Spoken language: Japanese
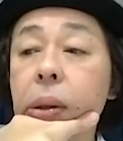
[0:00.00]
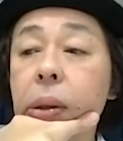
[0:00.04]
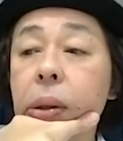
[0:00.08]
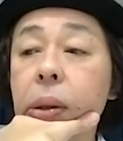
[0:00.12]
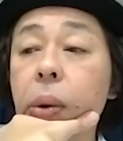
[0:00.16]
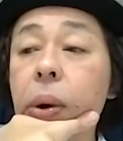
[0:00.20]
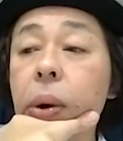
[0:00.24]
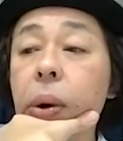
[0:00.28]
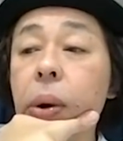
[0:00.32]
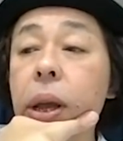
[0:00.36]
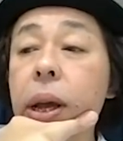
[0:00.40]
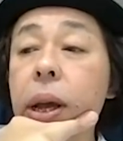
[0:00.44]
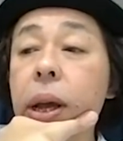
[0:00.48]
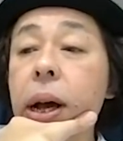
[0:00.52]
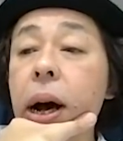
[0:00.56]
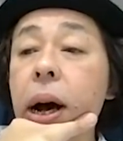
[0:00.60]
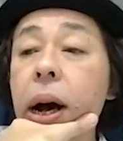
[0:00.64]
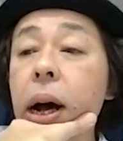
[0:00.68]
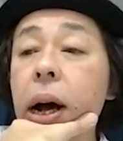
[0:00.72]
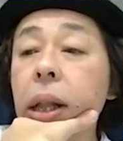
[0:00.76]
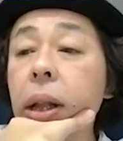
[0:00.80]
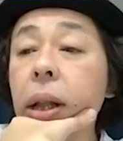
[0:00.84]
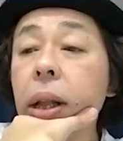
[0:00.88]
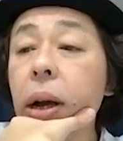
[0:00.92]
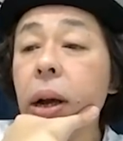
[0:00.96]
どれ
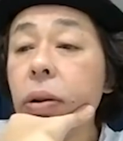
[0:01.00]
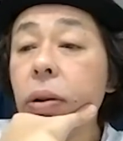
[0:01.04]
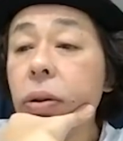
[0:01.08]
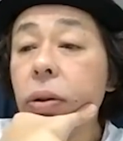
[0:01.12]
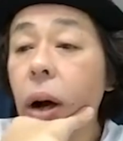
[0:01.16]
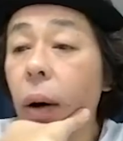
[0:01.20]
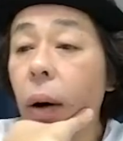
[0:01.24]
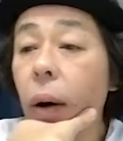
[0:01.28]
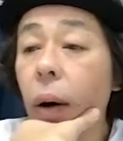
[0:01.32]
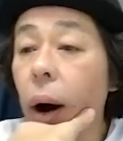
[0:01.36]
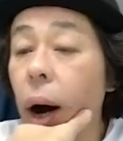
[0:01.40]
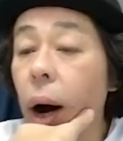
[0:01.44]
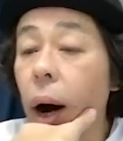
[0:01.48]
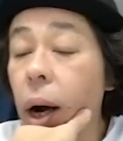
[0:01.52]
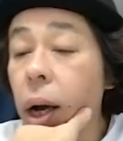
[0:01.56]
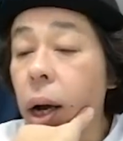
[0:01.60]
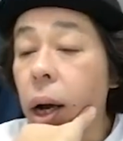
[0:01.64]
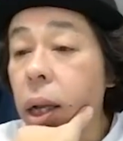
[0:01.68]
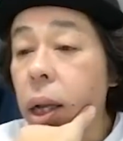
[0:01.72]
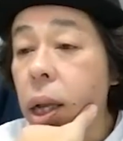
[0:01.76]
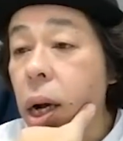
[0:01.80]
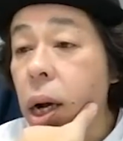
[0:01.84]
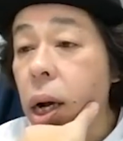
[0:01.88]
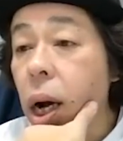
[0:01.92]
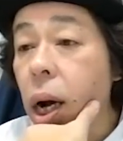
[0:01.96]
が当たるかは
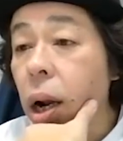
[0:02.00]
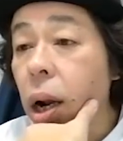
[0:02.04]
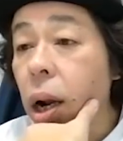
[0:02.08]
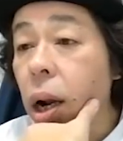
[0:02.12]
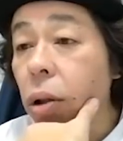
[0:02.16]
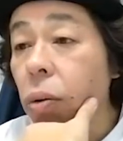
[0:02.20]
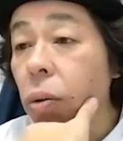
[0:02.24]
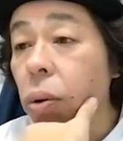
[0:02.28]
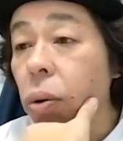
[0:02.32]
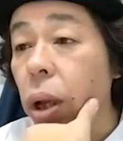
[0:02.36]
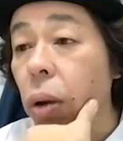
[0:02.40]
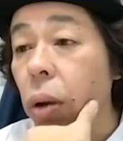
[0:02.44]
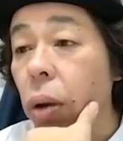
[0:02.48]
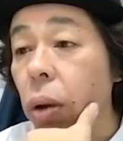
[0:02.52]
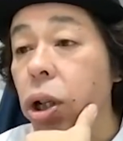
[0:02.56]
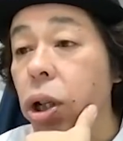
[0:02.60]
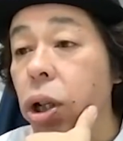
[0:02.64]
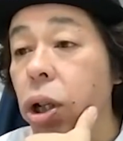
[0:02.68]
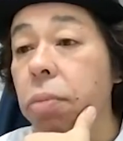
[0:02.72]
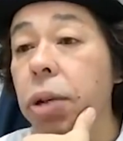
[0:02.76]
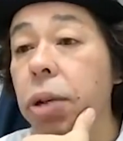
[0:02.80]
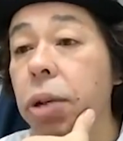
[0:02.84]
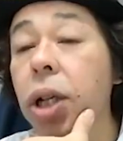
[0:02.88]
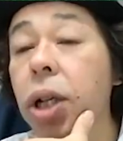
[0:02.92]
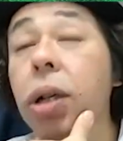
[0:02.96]
開けてからのお楽
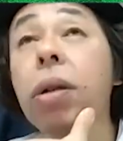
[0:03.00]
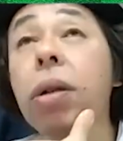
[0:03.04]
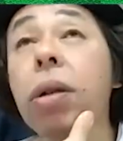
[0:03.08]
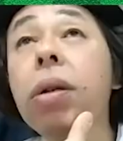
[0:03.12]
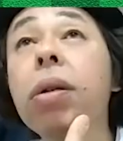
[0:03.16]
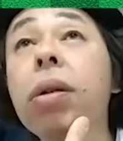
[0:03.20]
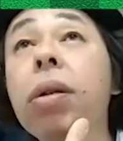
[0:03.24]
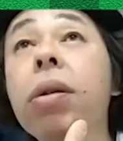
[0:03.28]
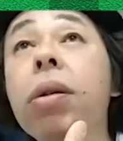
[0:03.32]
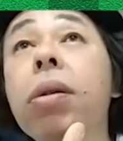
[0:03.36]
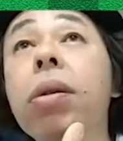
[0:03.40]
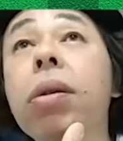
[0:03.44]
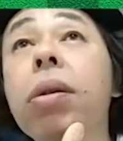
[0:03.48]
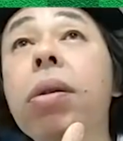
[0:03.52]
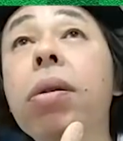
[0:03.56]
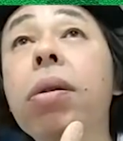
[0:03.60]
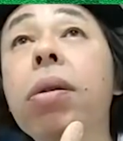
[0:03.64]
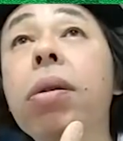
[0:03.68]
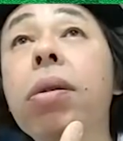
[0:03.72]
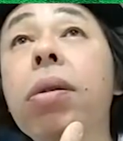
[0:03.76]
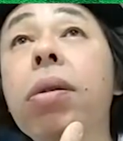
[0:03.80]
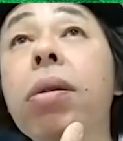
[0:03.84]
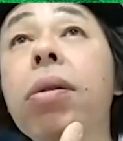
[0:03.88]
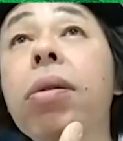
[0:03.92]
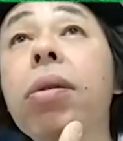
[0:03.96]
しみ
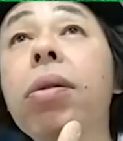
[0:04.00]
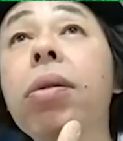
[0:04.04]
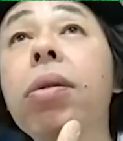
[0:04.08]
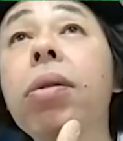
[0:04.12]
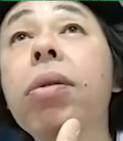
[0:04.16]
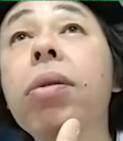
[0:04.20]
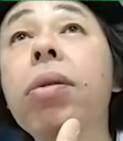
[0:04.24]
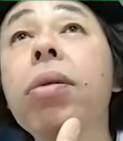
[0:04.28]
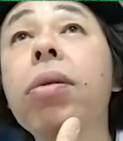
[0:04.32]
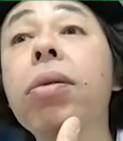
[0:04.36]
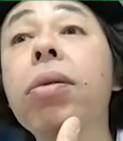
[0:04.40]
そういうことか。